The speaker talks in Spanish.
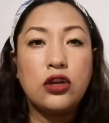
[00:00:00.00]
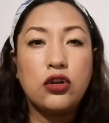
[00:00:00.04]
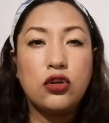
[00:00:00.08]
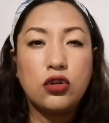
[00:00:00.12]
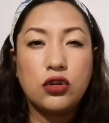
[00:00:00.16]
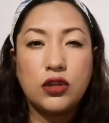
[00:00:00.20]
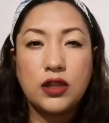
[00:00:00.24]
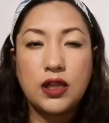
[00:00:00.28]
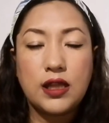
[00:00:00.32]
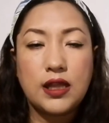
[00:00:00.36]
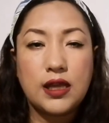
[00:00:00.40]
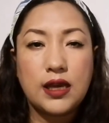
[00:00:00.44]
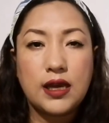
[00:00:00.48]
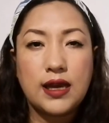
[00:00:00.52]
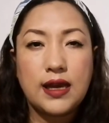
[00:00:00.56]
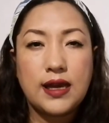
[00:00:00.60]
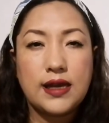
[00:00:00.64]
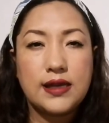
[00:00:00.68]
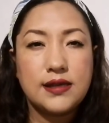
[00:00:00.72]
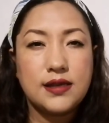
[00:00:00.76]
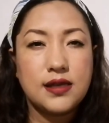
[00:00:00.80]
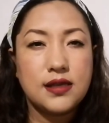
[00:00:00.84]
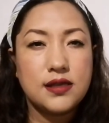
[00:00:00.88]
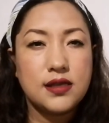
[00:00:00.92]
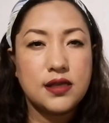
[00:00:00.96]
no te
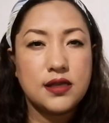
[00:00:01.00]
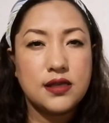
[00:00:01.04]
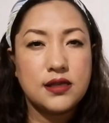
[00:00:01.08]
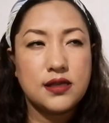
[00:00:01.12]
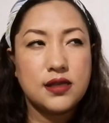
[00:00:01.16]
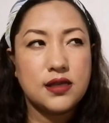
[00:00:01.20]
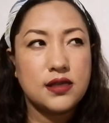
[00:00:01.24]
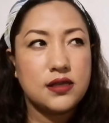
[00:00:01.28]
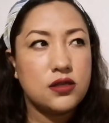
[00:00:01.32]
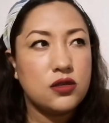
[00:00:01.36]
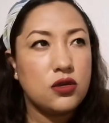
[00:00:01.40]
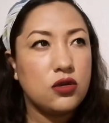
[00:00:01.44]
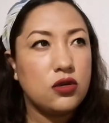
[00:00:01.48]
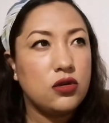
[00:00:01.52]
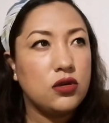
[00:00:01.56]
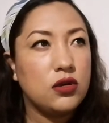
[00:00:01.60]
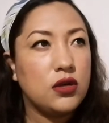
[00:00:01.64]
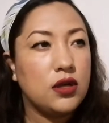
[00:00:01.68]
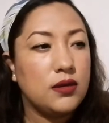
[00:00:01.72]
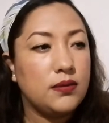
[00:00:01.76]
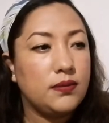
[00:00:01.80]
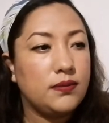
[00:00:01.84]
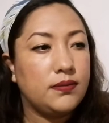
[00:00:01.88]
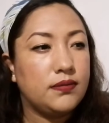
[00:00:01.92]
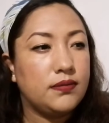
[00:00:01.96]
deja esa sensación